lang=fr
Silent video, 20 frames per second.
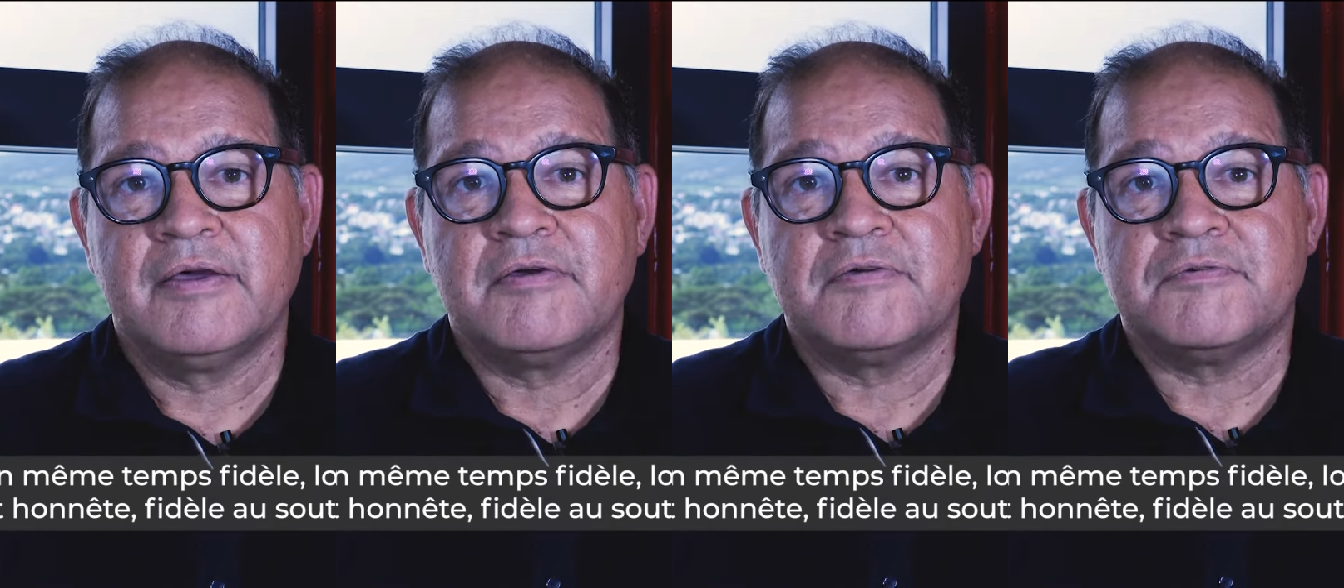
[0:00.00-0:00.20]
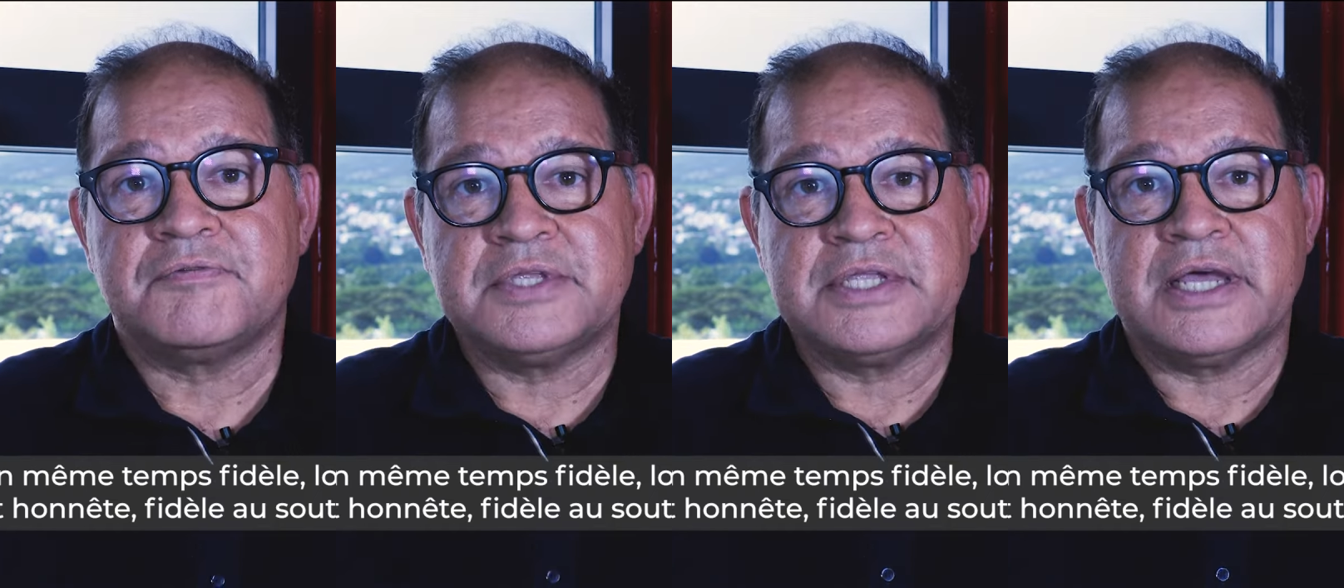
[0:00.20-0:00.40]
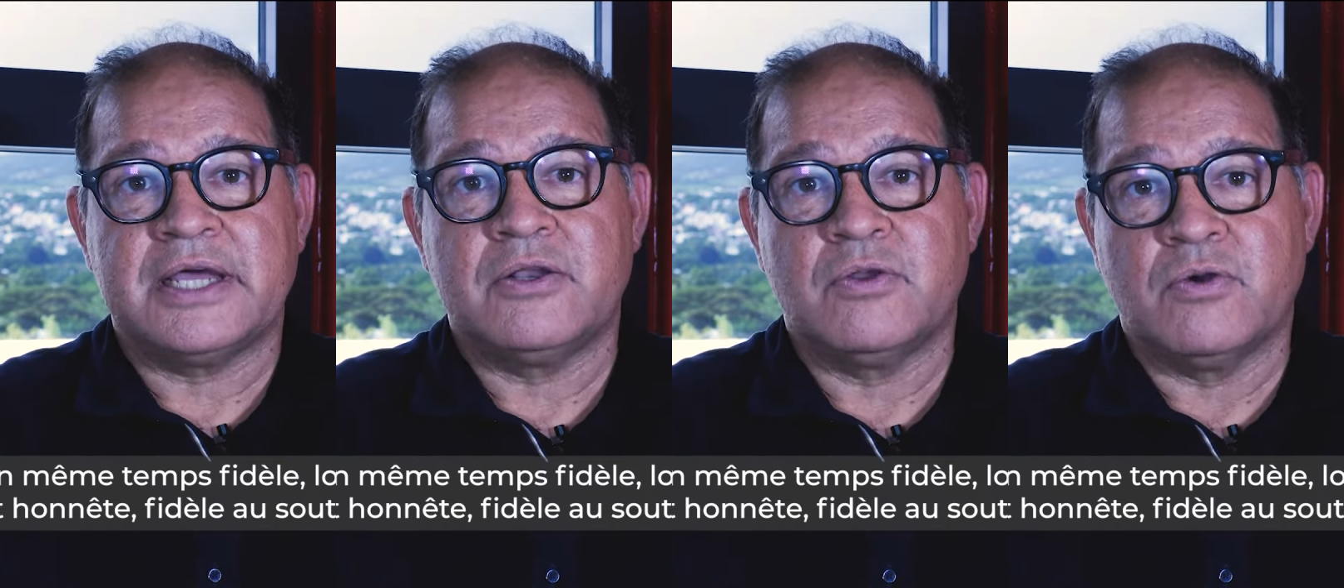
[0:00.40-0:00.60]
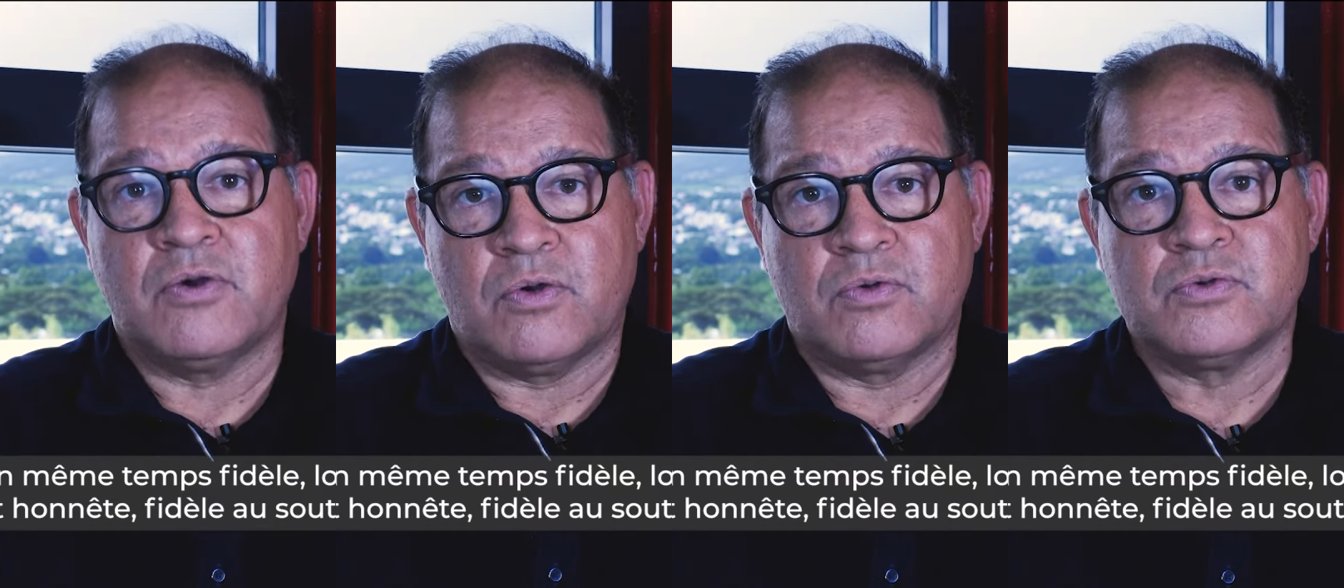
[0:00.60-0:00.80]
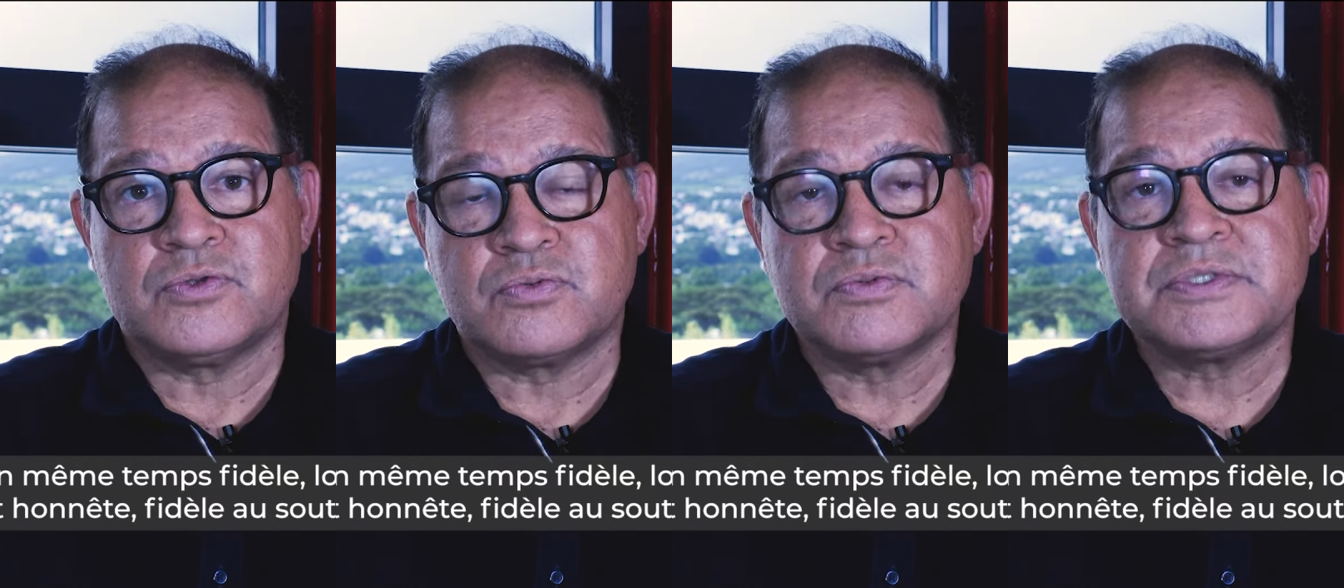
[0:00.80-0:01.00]
Fidèle
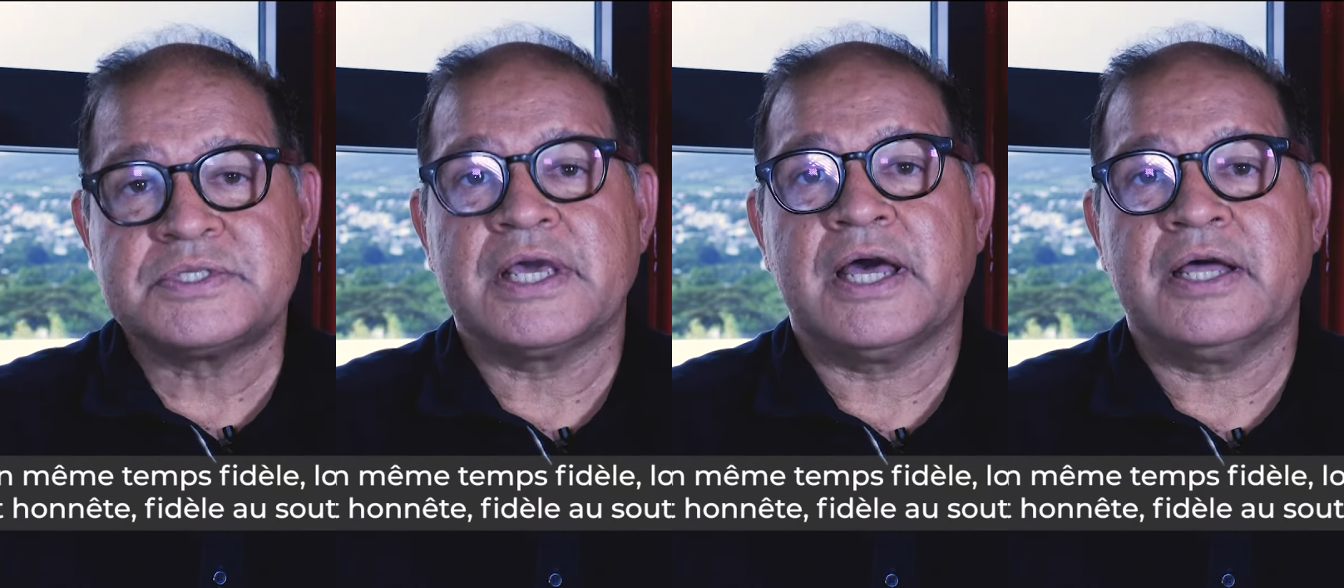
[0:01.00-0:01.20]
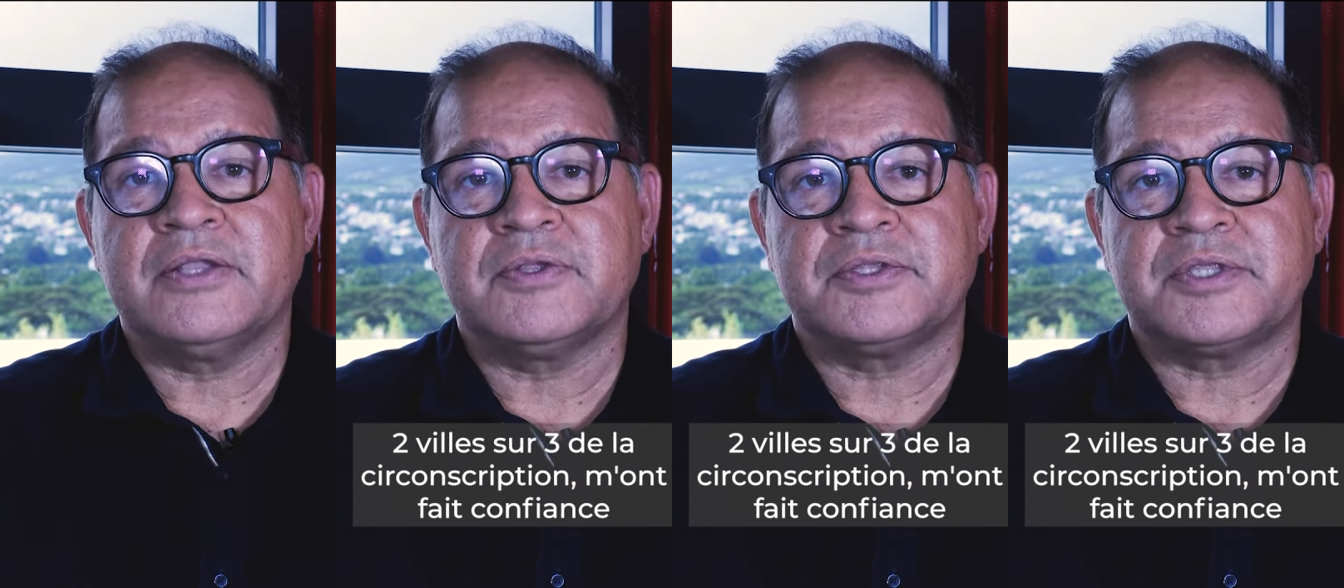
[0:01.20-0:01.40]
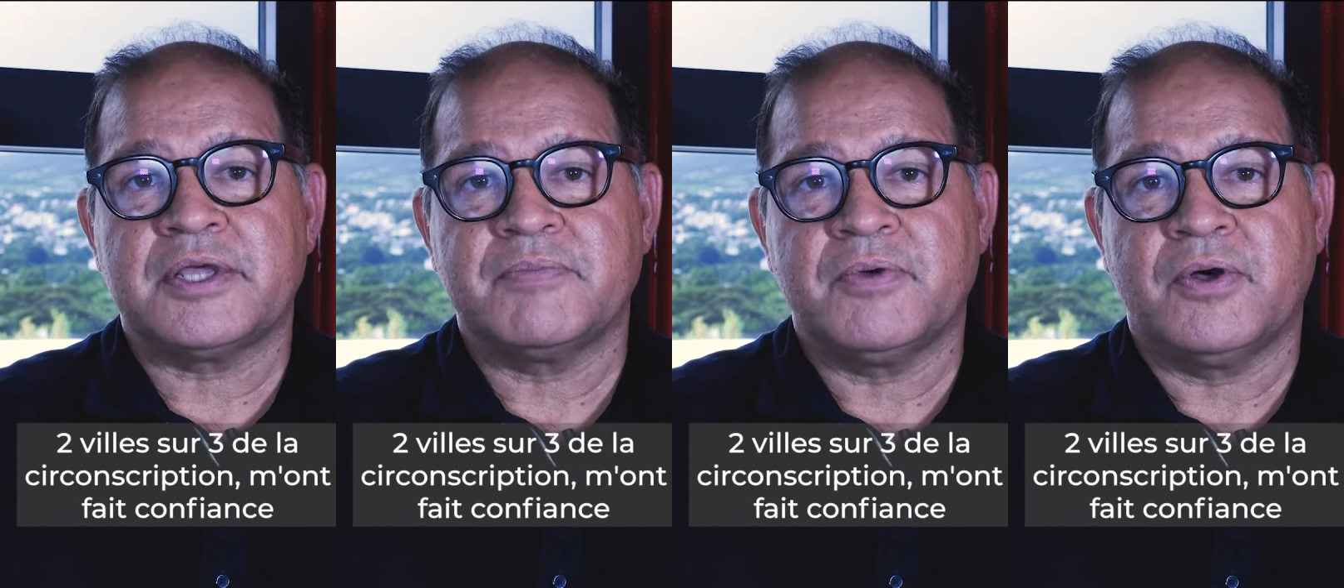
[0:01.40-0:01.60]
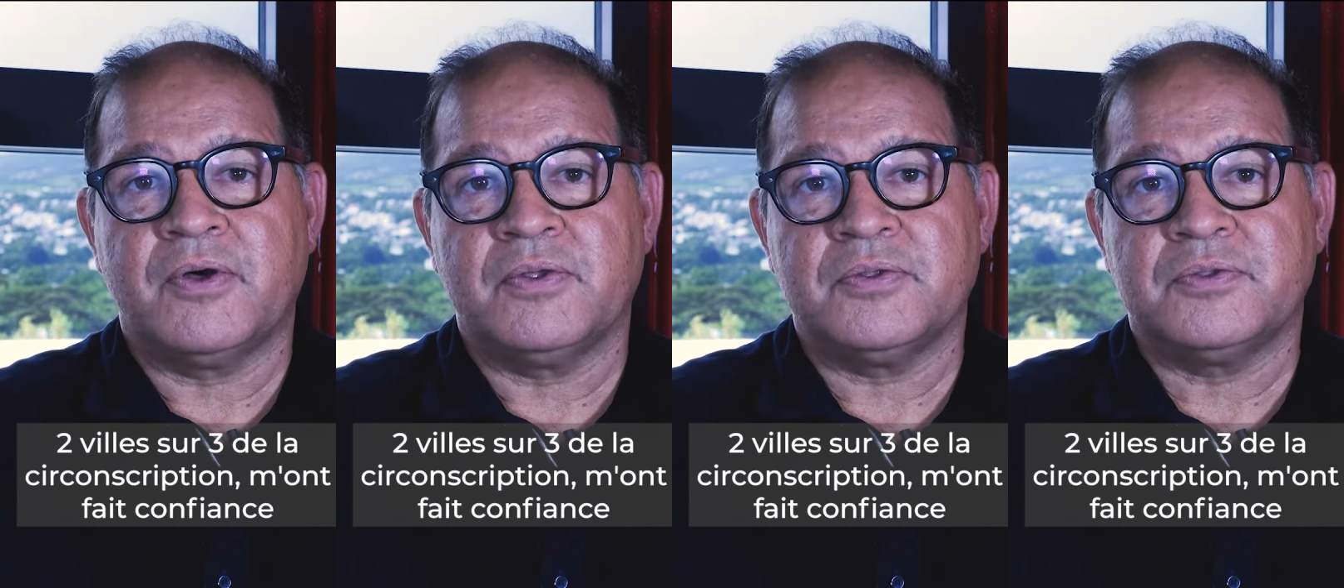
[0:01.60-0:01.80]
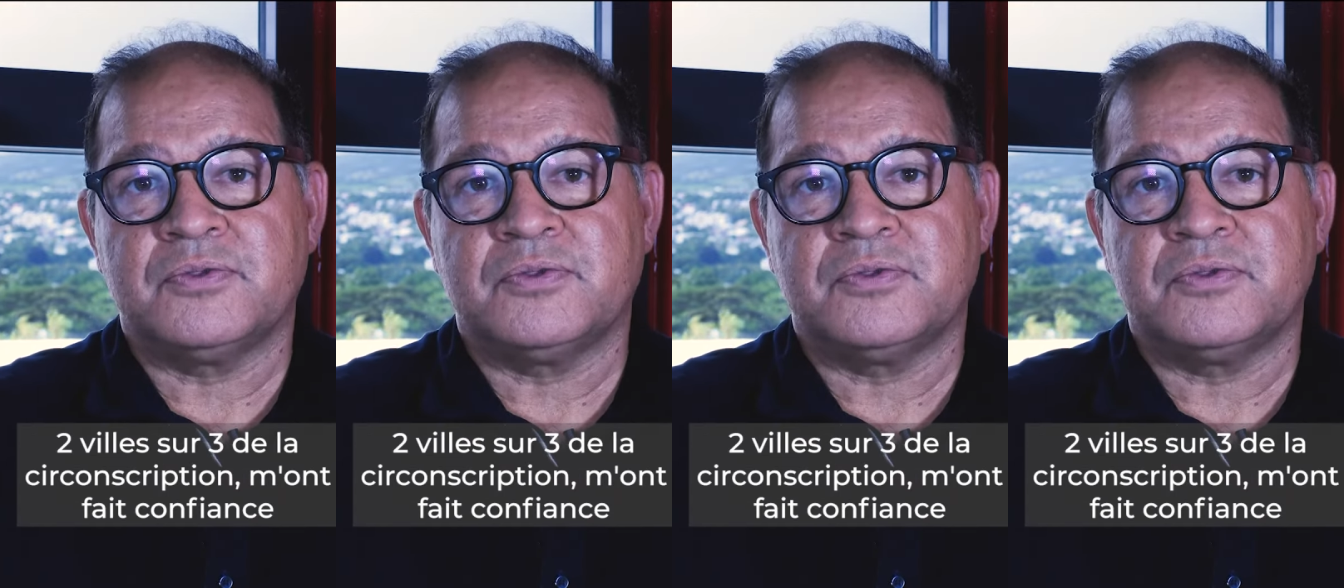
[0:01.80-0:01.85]
au soutien, notamment